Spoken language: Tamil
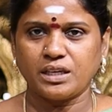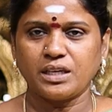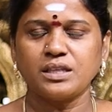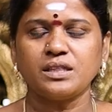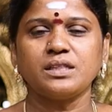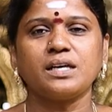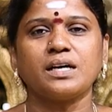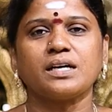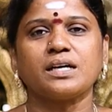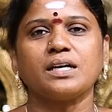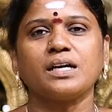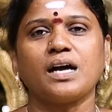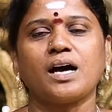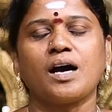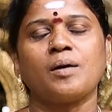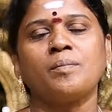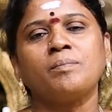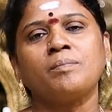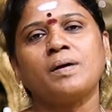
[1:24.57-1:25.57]
இந்த
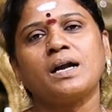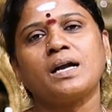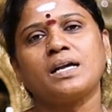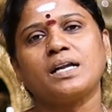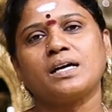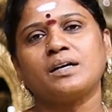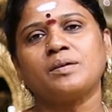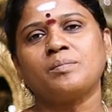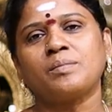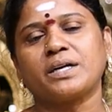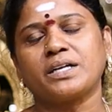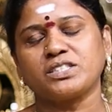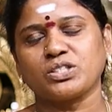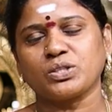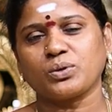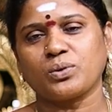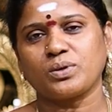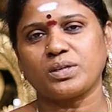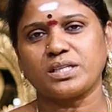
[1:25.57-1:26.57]
அம்பாலை
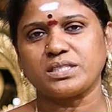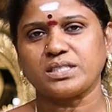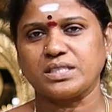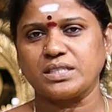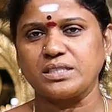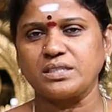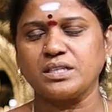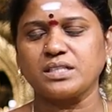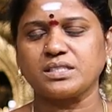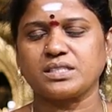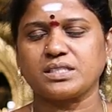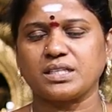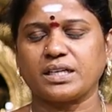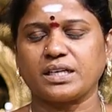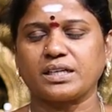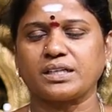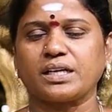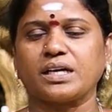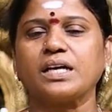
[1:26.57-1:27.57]
மனசுக்குள்ள
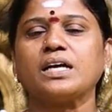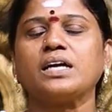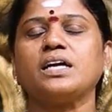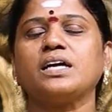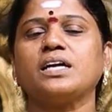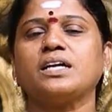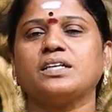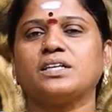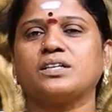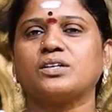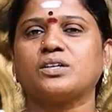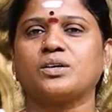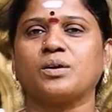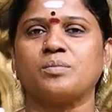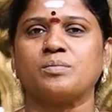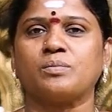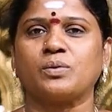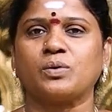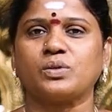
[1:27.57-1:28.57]
சிந்திச்சுக்கிட்டே
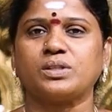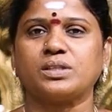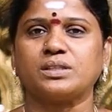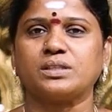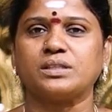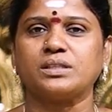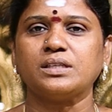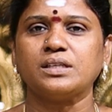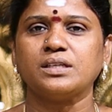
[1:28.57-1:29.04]
இருக்கும்போது